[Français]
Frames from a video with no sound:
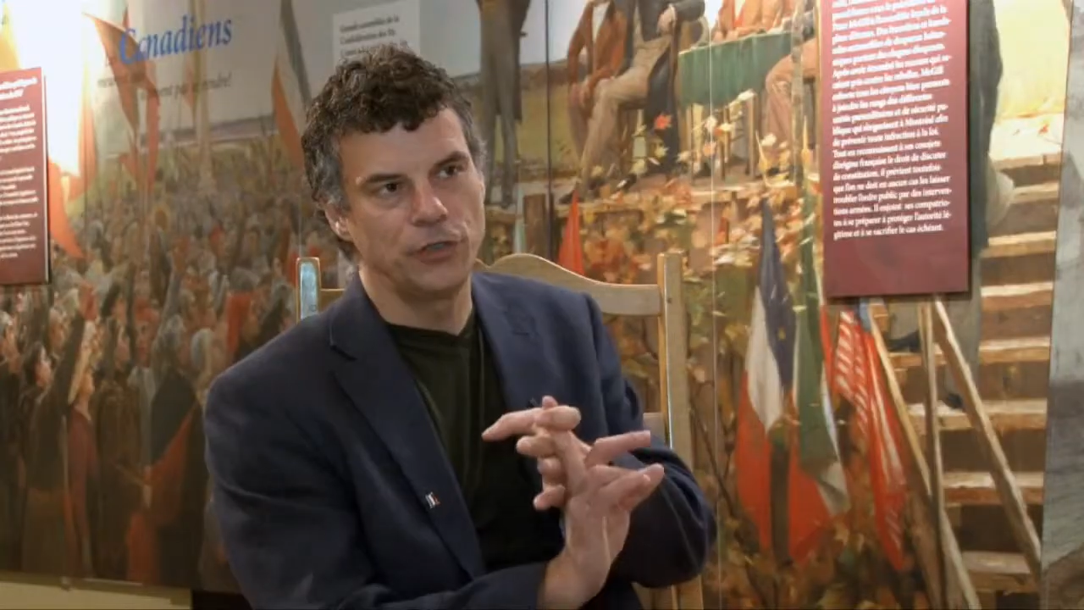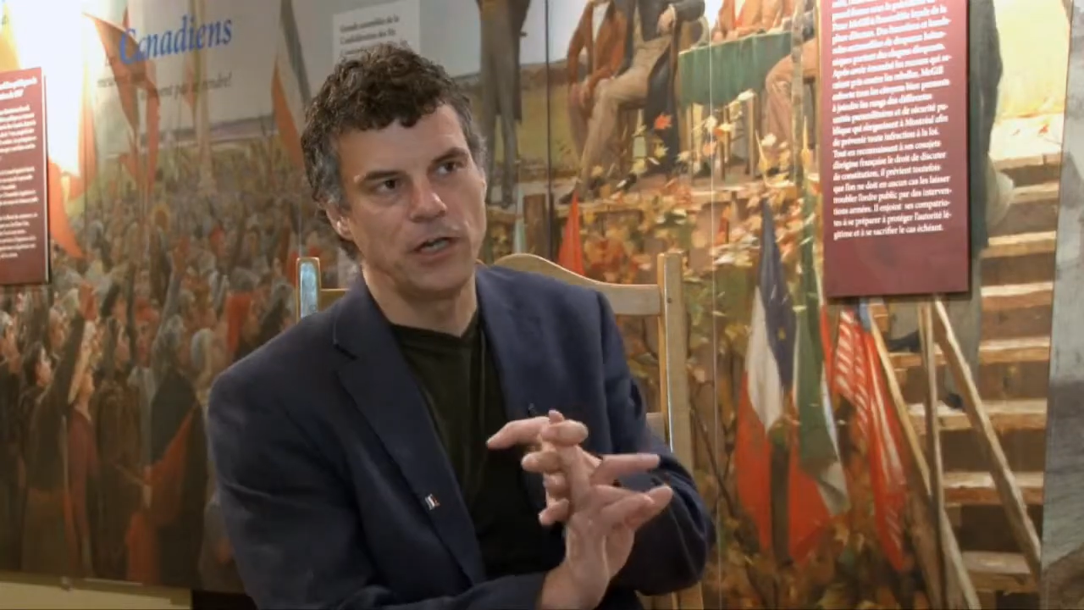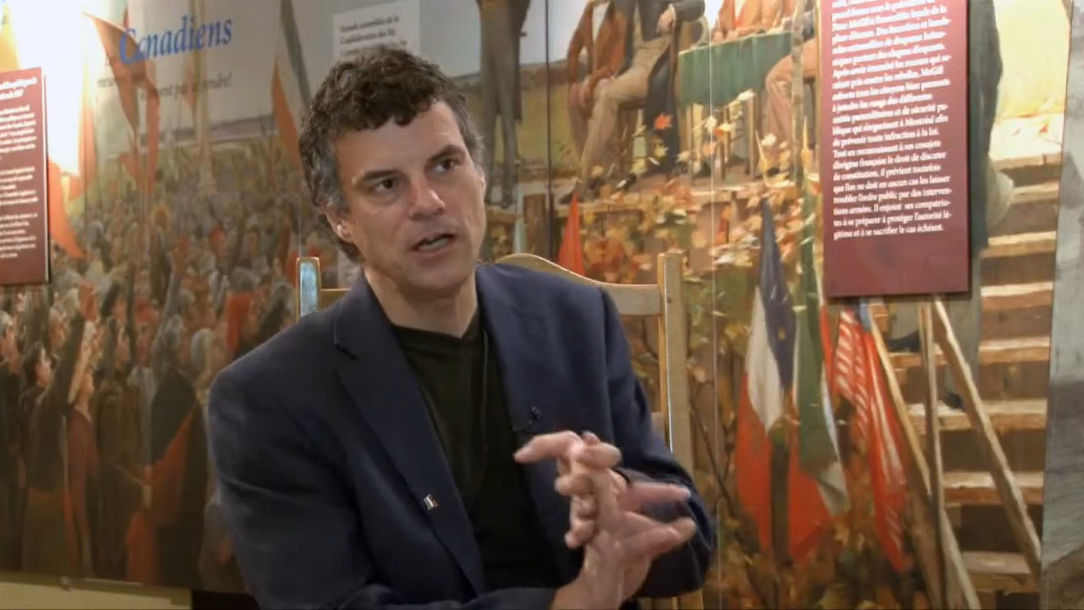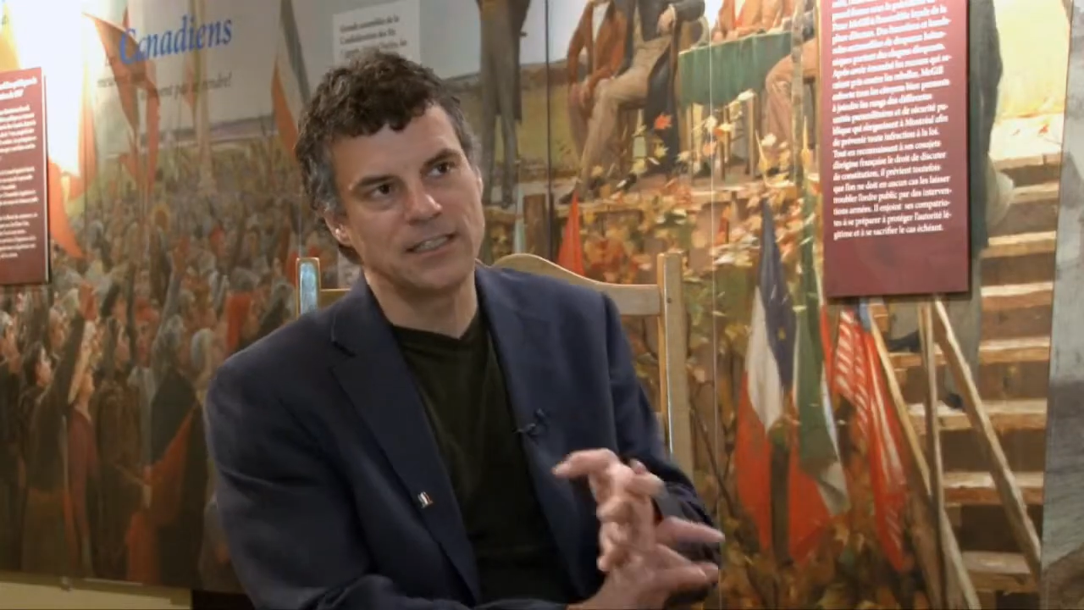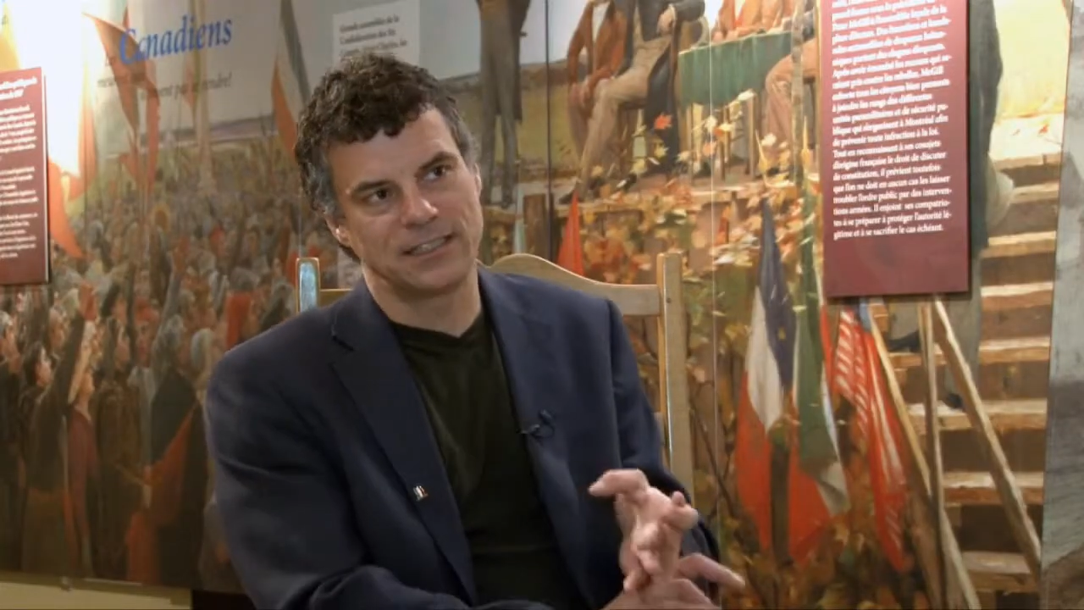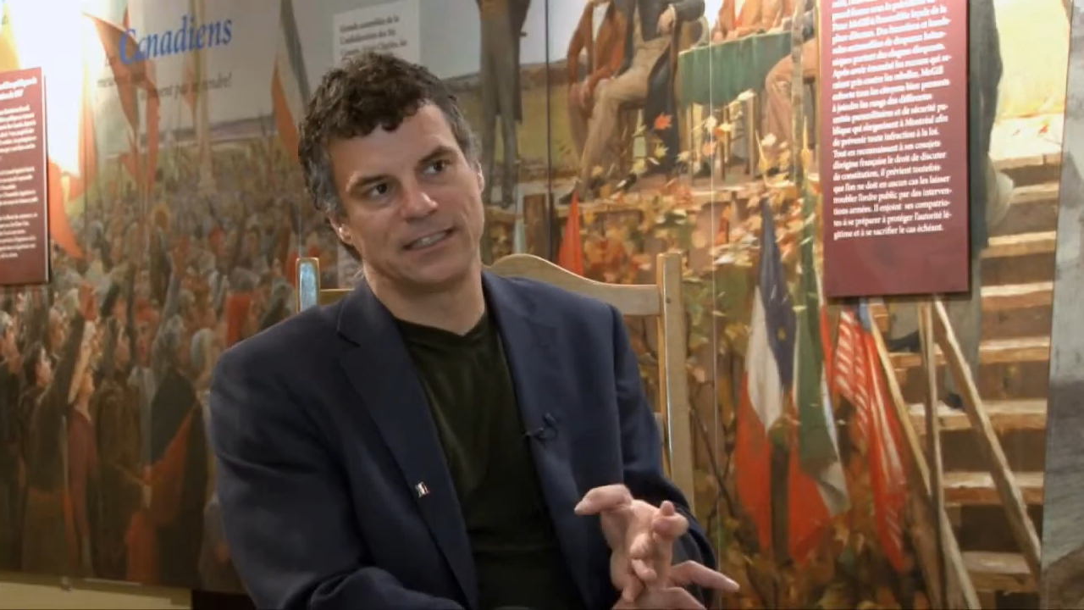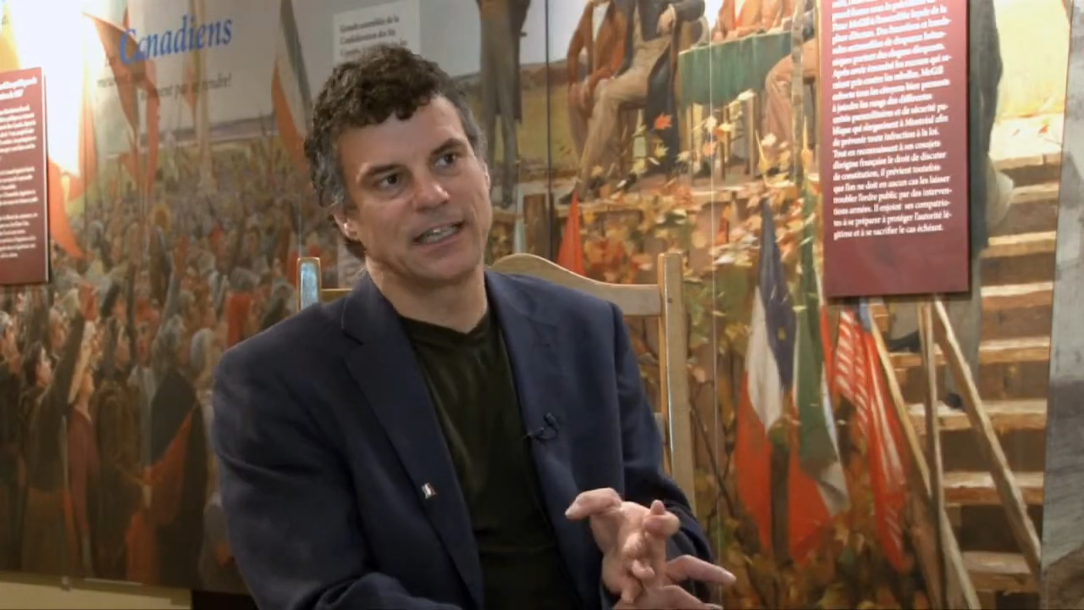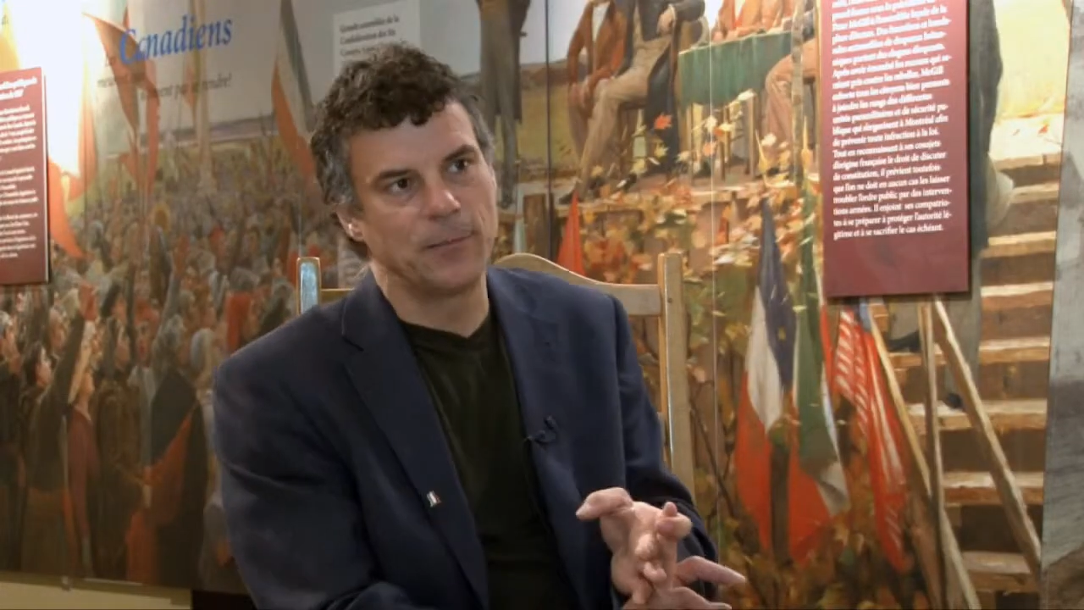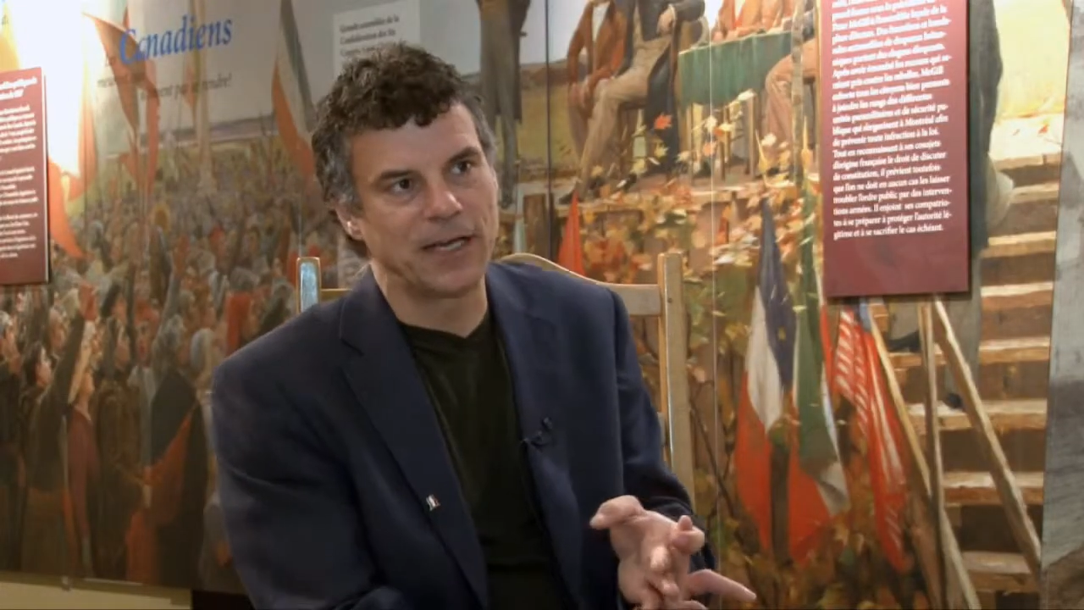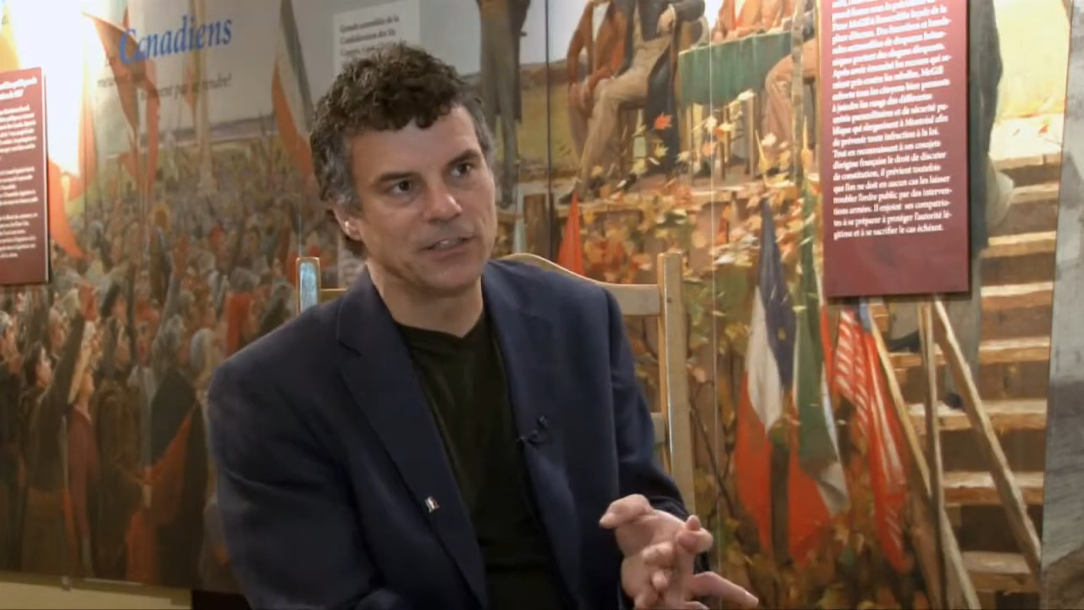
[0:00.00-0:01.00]
Au-delà de
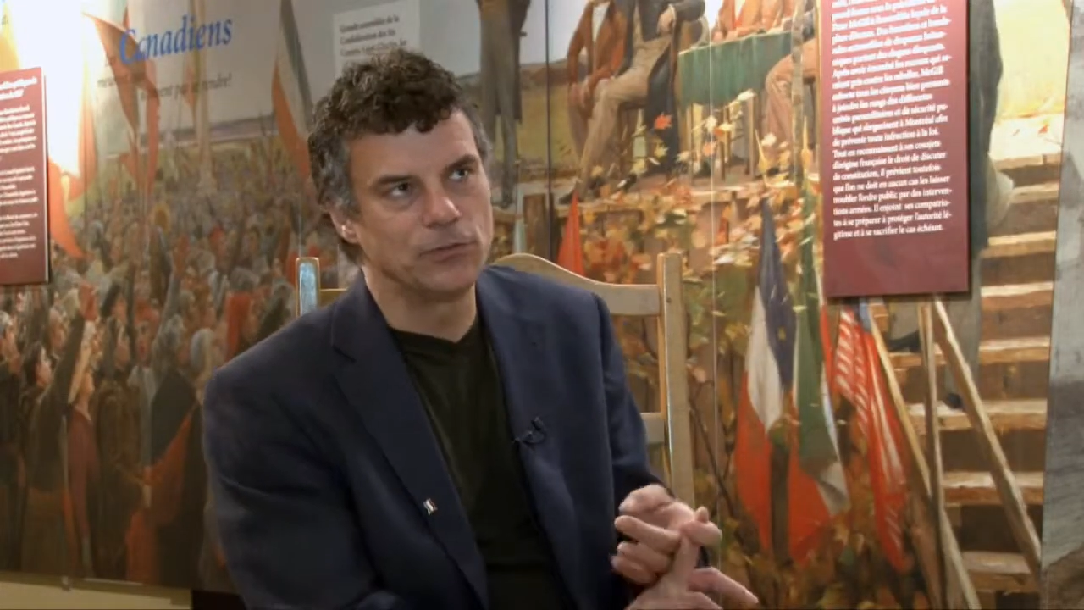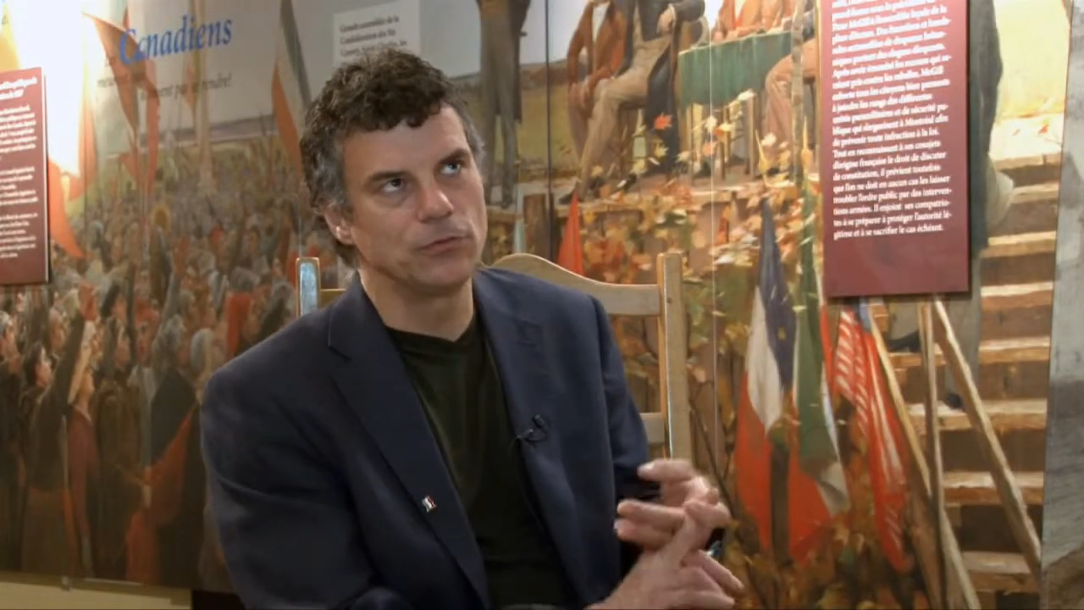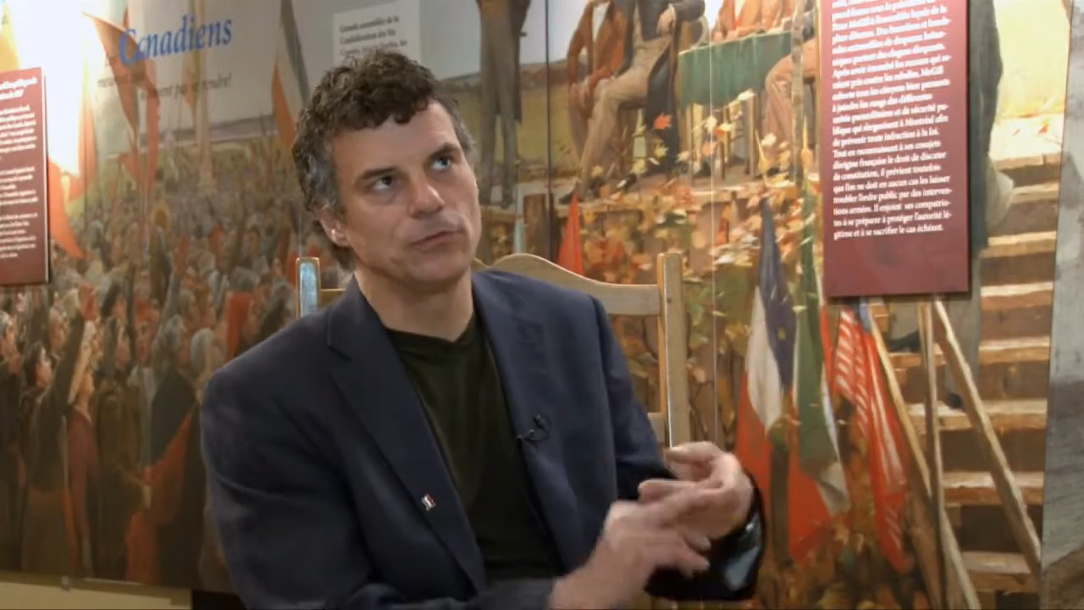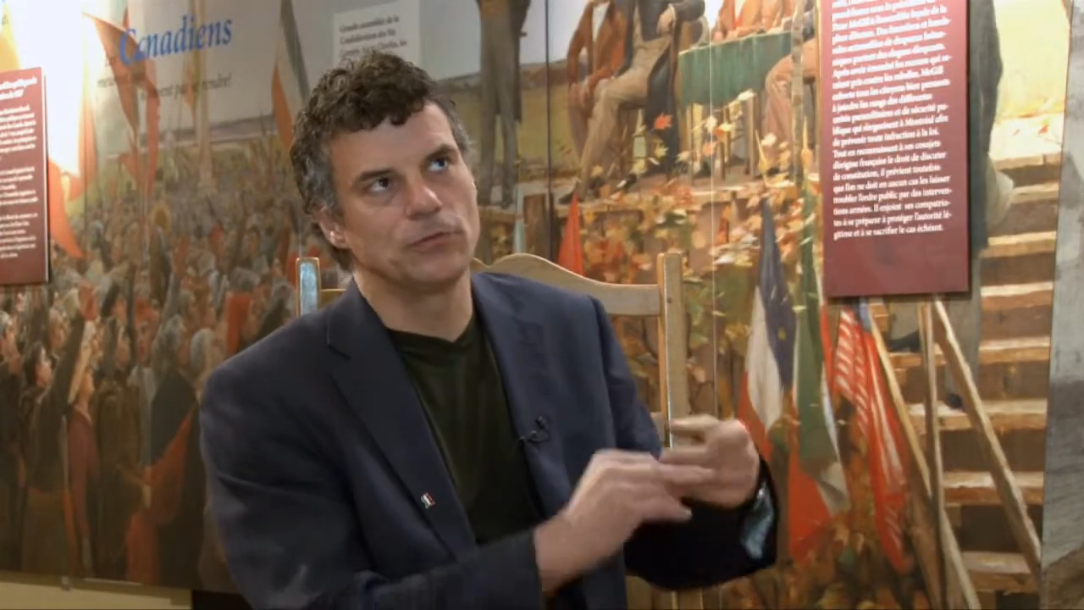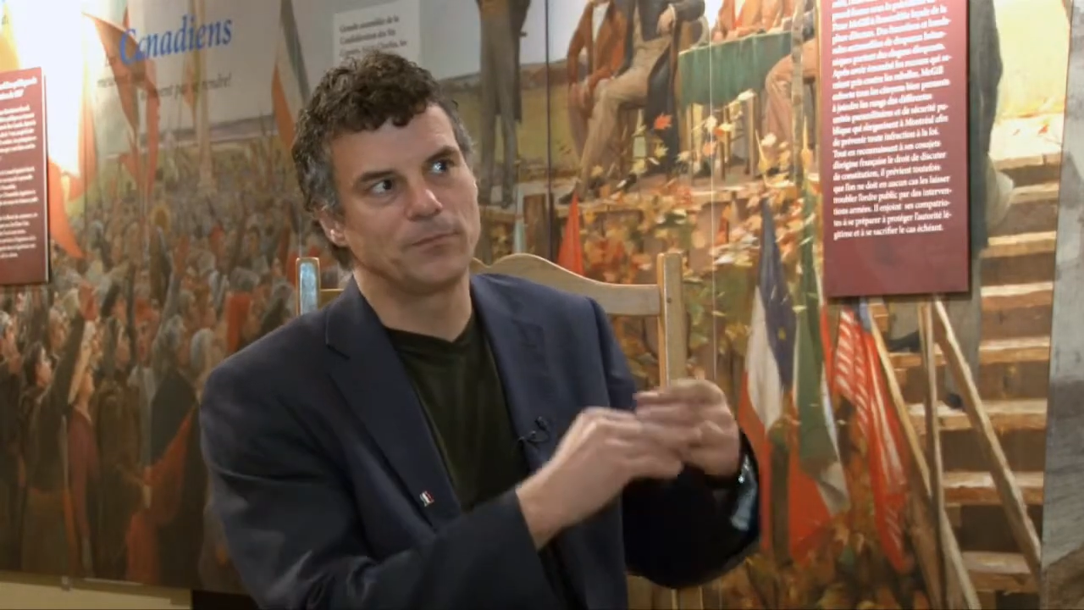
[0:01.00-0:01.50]
cette répression,